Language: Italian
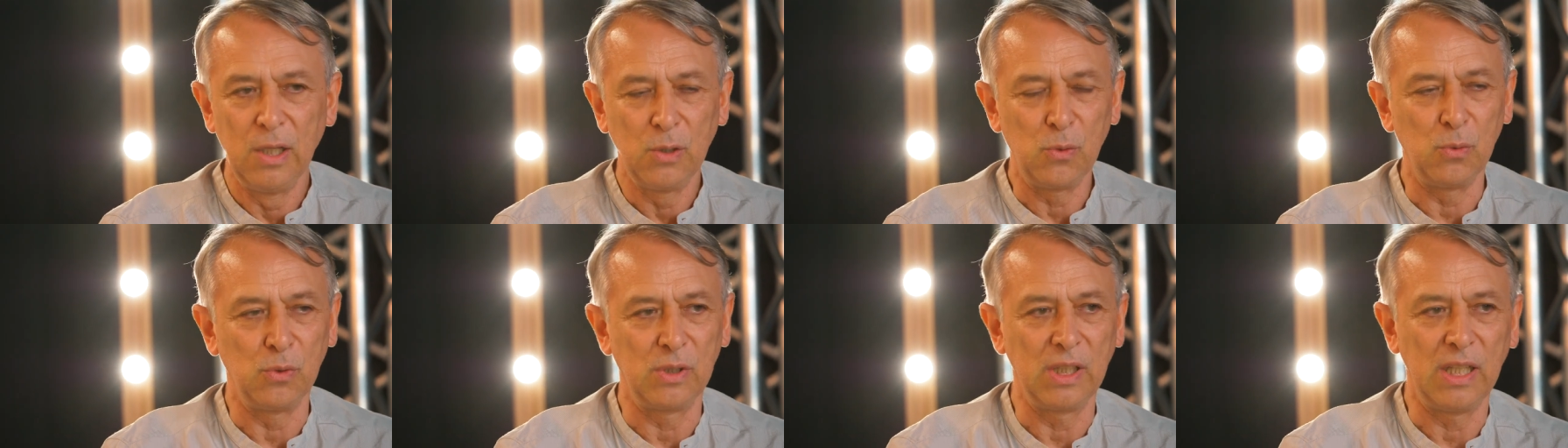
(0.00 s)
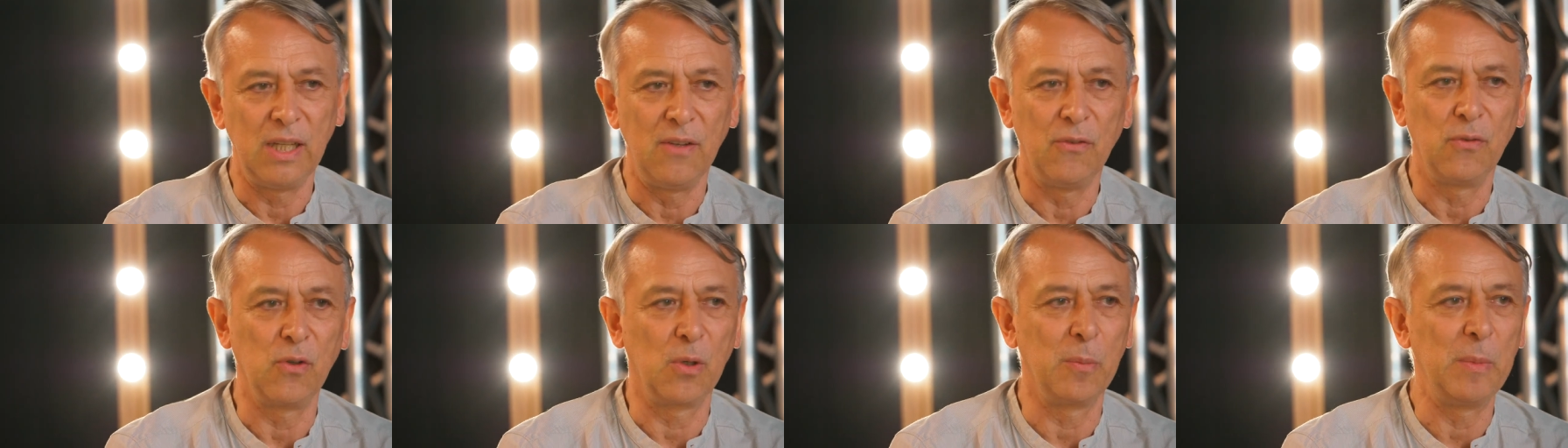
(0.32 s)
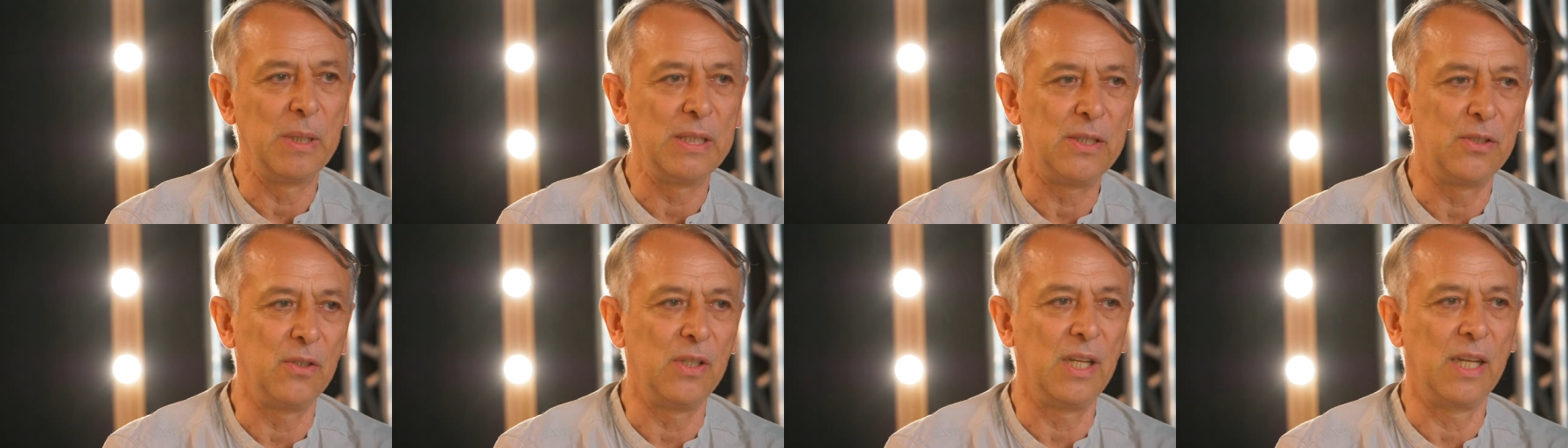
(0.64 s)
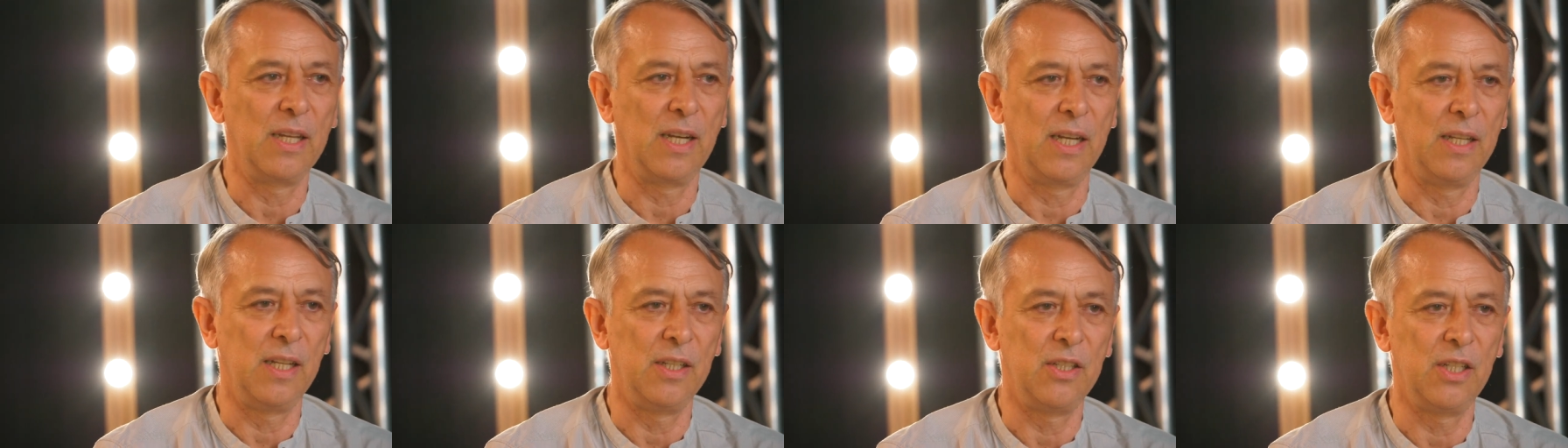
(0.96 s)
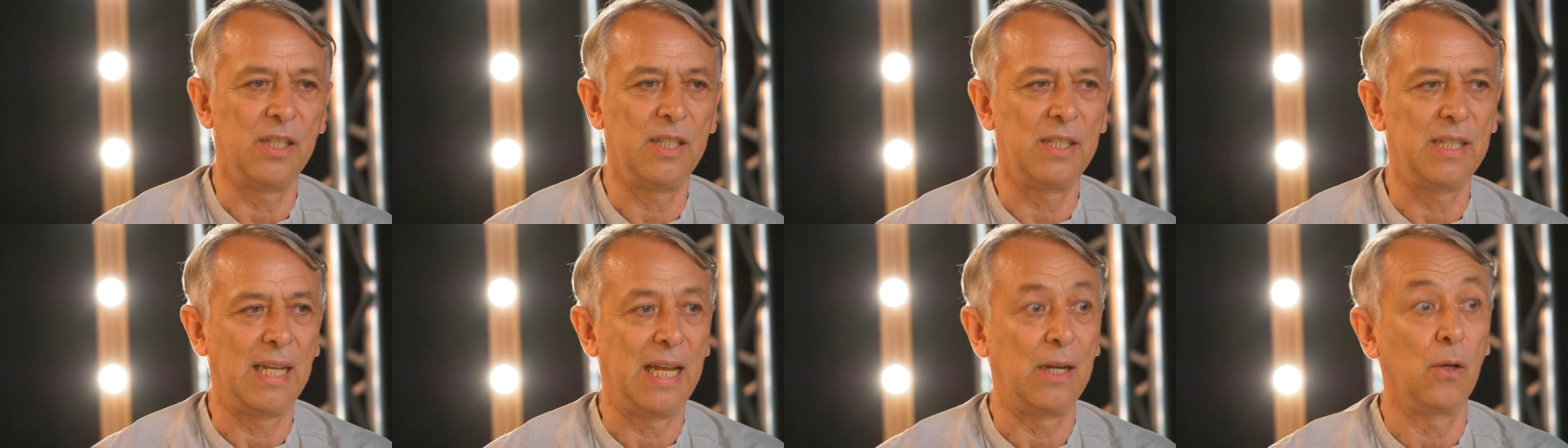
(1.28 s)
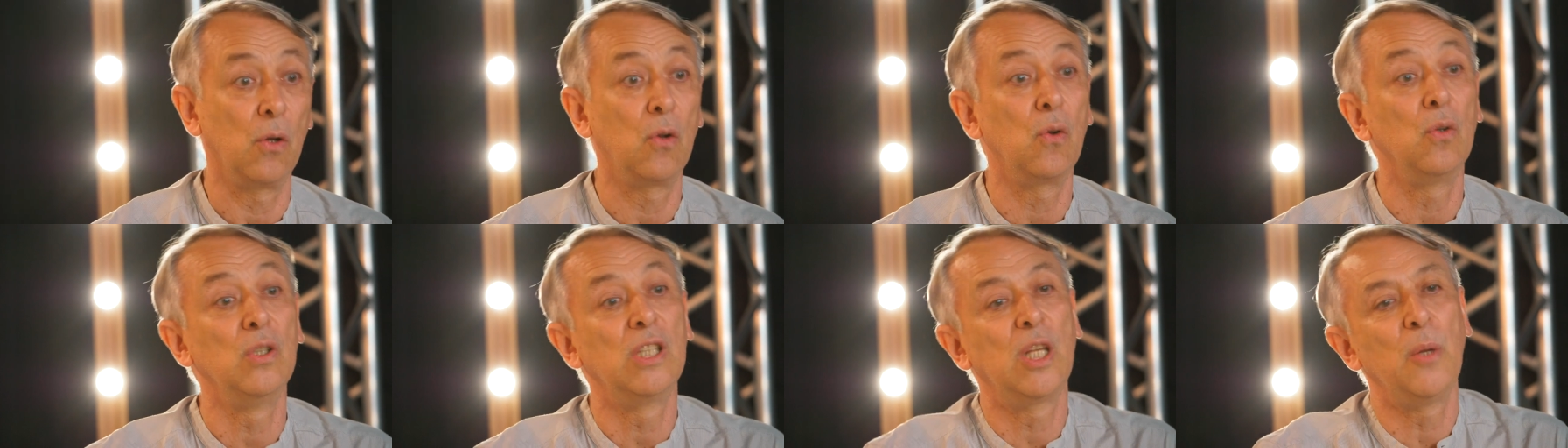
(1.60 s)
tutte le informazioni che era
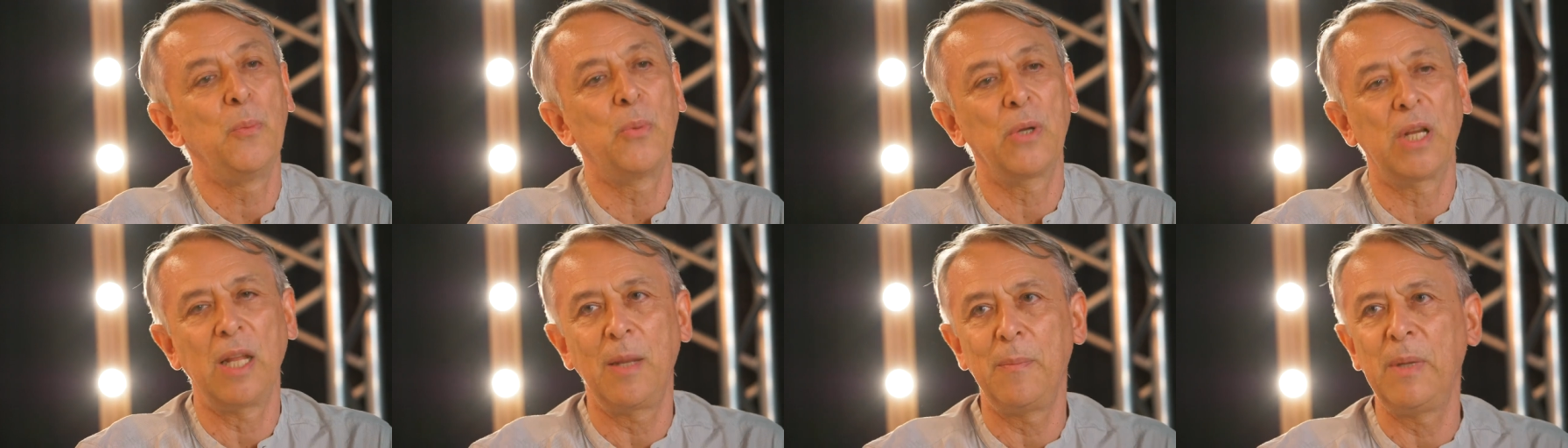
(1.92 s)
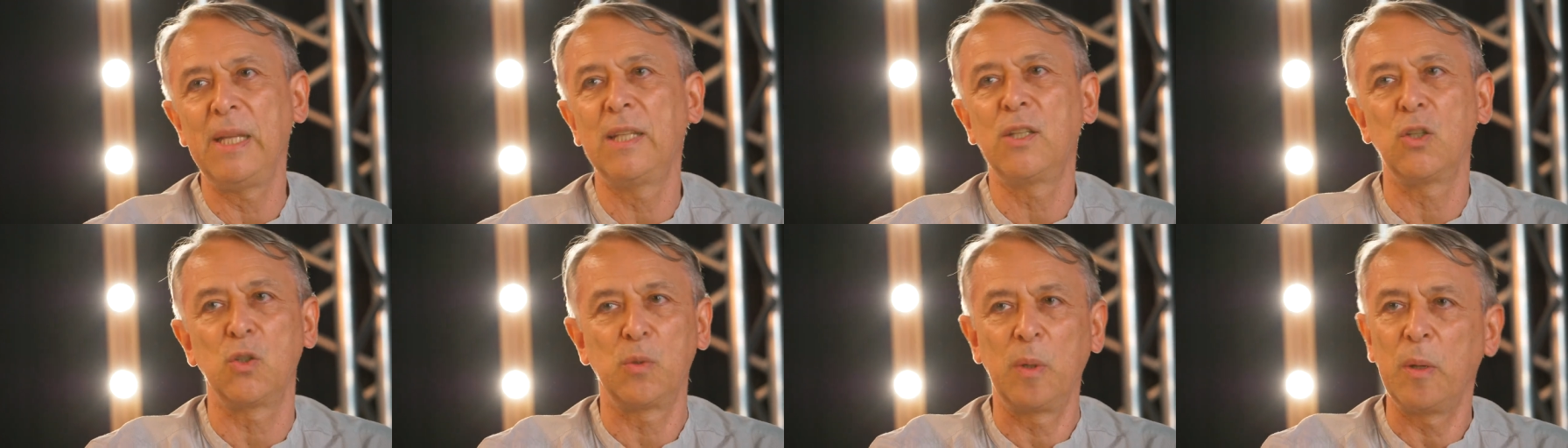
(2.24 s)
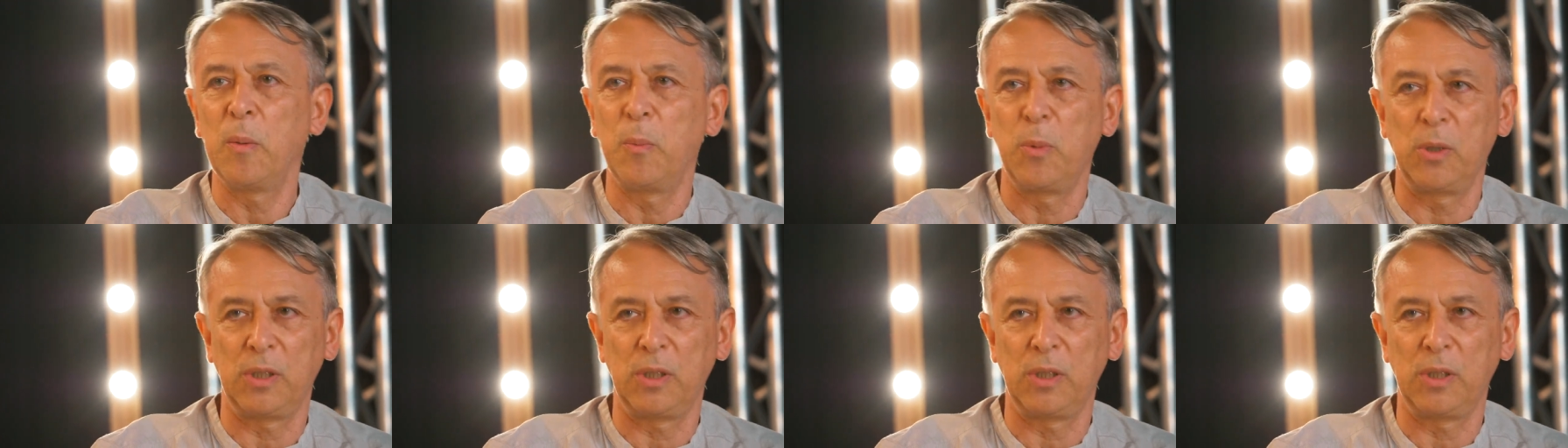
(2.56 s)
necessario. Contemporaneamente ho sempre